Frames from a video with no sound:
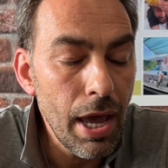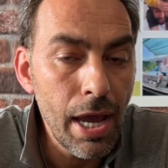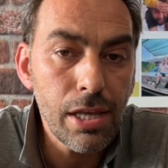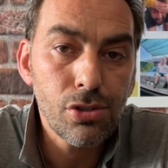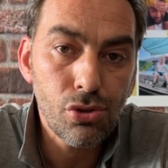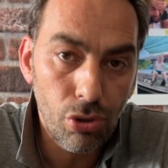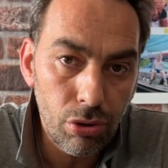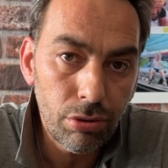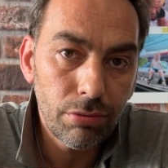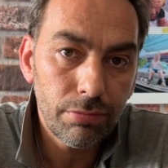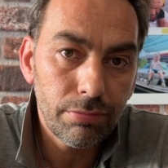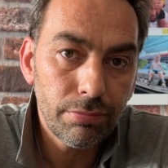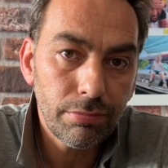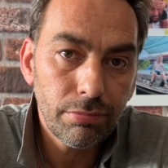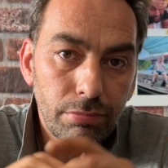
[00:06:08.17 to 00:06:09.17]
En son
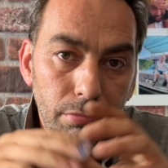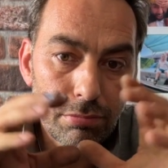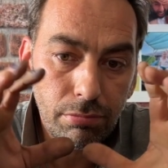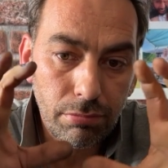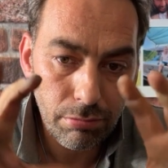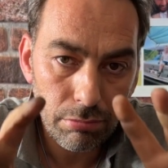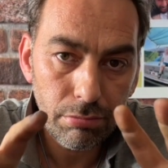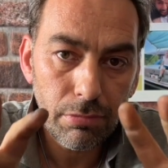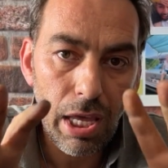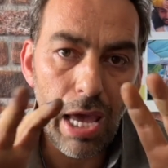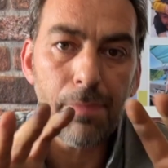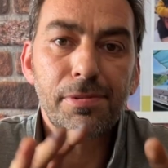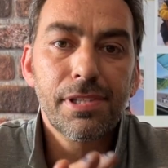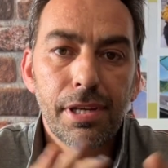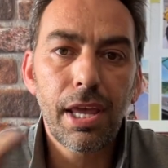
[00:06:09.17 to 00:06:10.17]

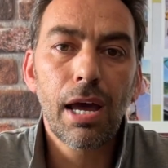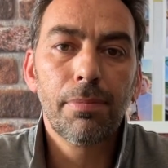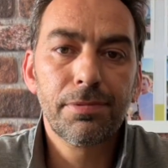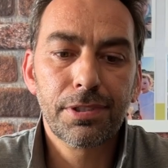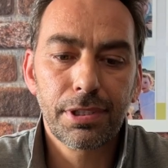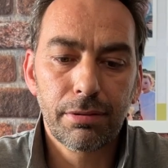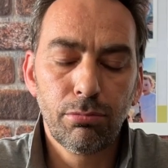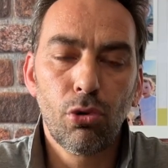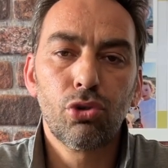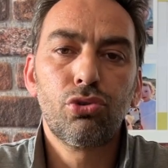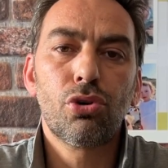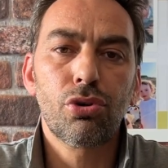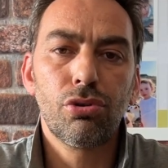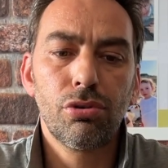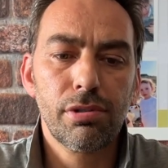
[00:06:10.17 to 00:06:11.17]
hepsini yaptık.
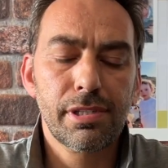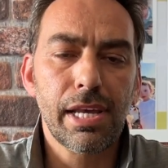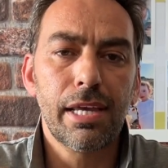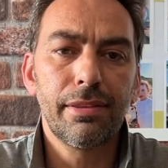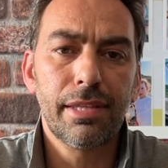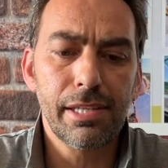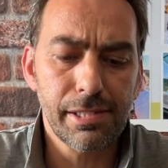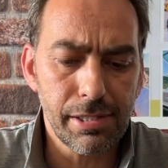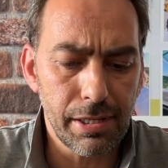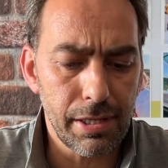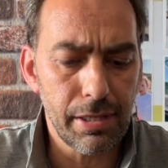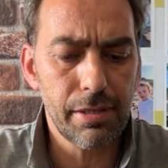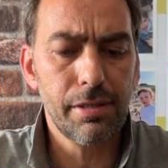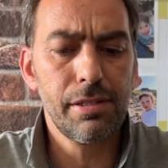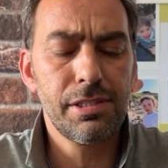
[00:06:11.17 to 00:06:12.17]
Motoru, sentesini,
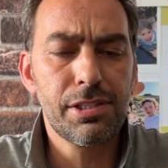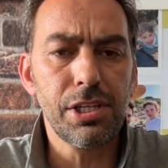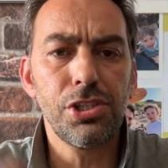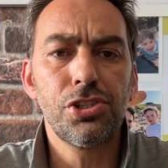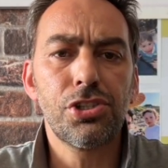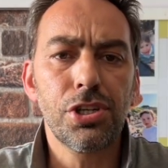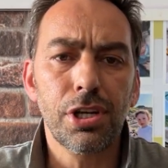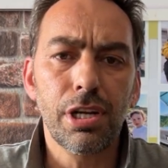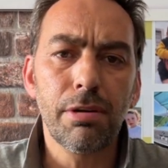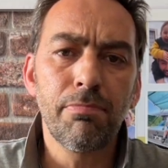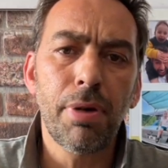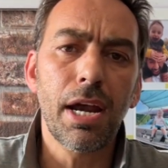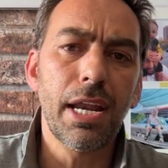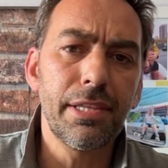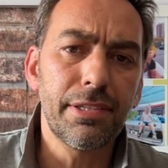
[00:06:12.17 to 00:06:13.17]
zincirini,
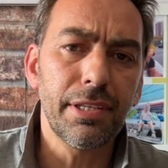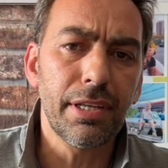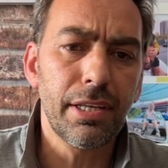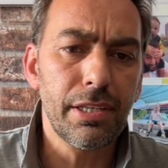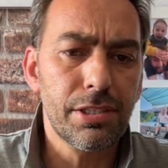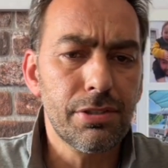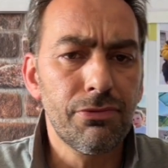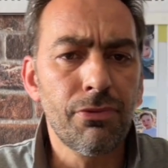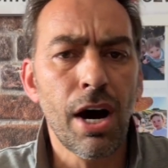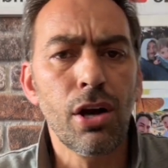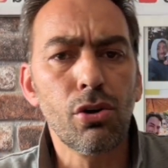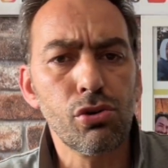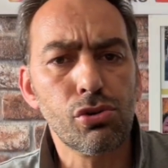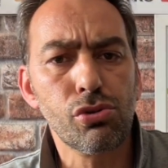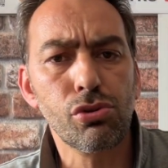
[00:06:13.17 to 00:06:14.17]
paletini, işte
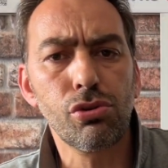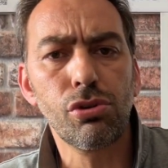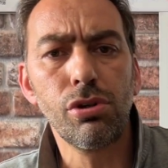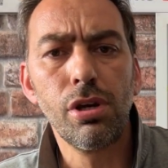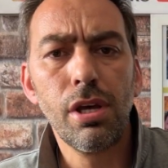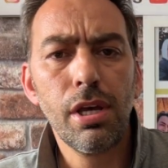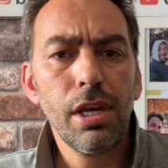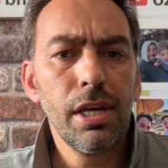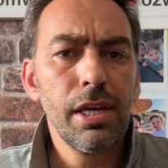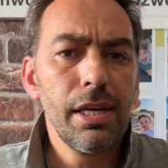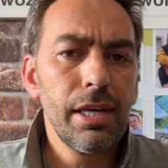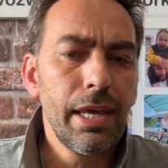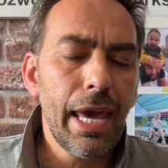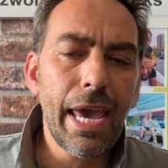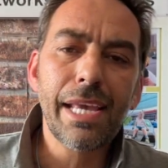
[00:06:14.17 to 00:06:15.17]
vanosunu,
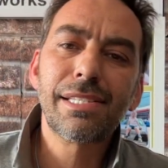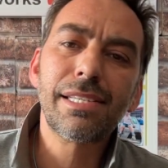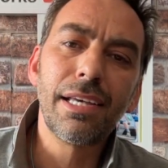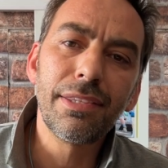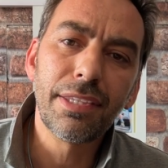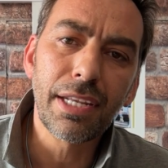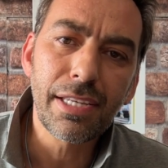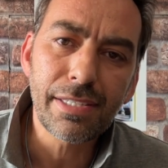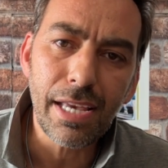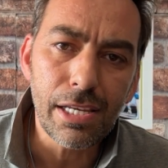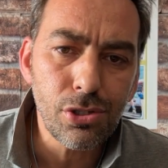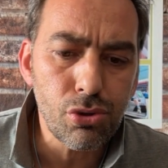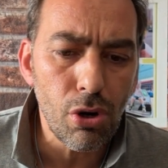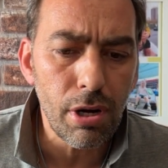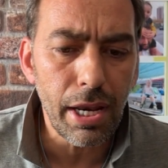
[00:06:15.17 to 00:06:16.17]
Eksantrik
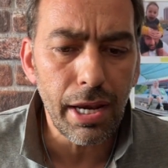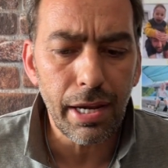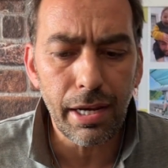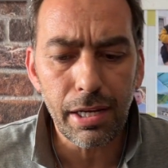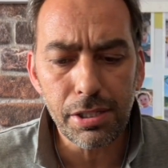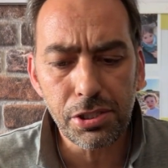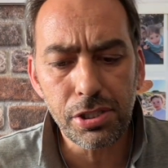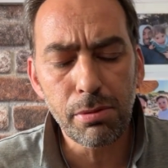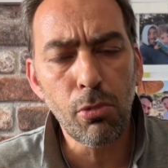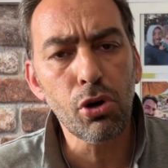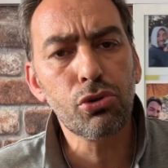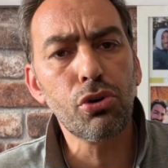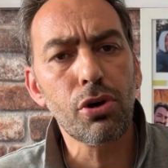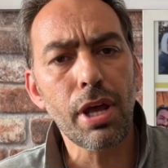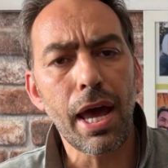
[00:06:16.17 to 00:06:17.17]
sensörlerine işte
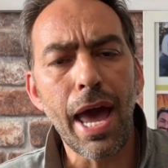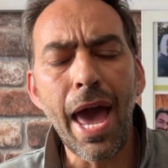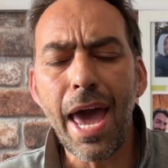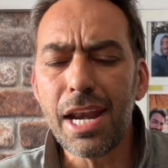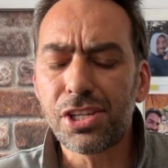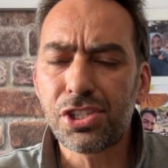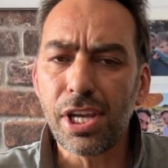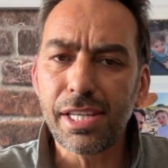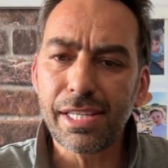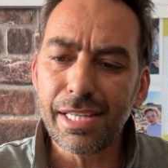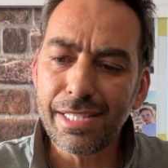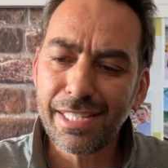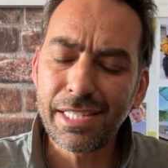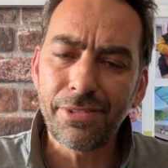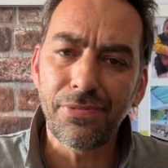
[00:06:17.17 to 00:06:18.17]
motor ya her şeyi
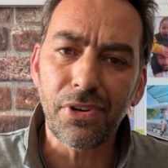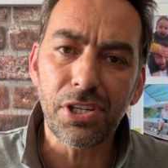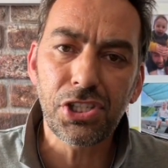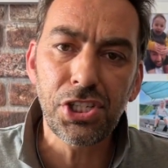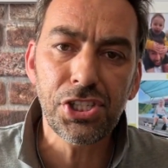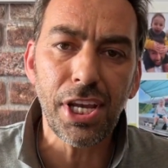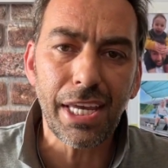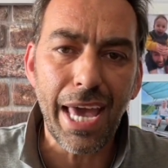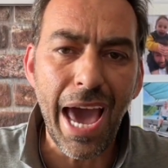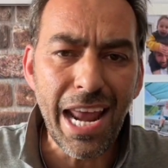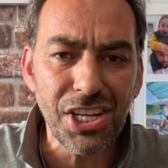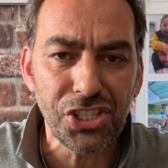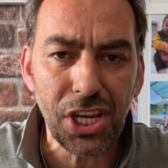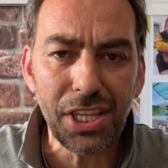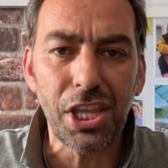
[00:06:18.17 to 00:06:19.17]
sıfır çiçek
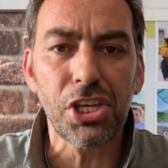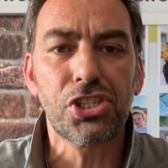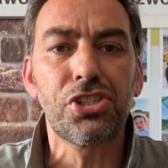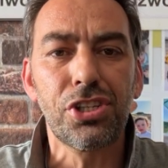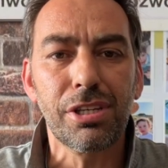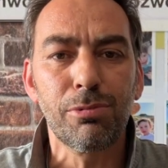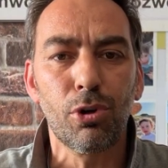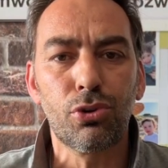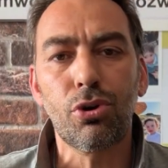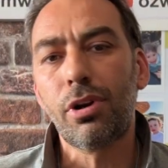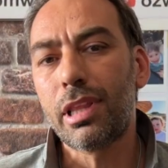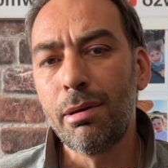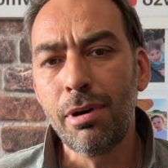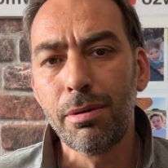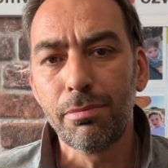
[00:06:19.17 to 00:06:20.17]
her şeyi değiştirdik motor
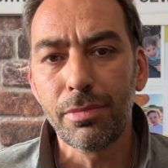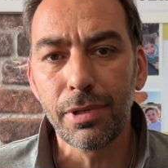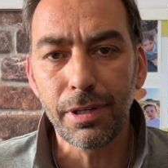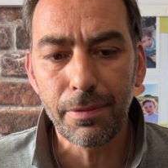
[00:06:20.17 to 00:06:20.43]
tamam mı?